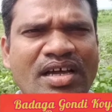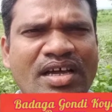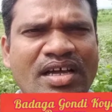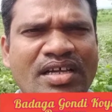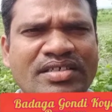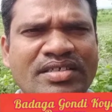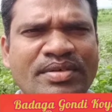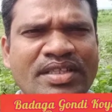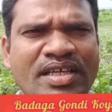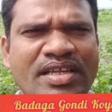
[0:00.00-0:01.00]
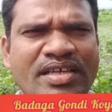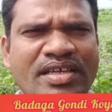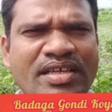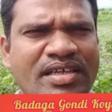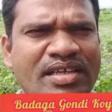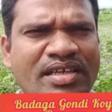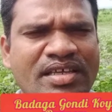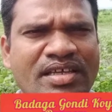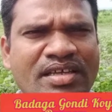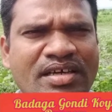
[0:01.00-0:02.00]
ఆ శివ తల్లికి
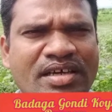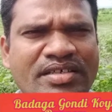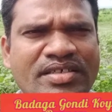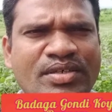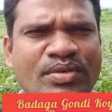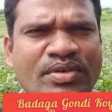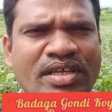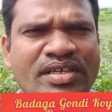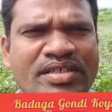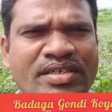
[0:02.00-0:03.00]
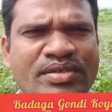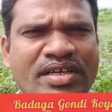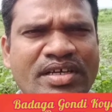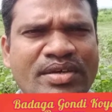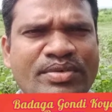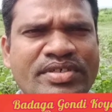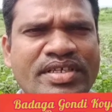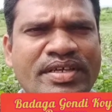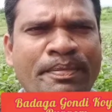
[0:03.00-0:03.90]
చెట్టు టేక చెట్టు దగ్గర ఉంచి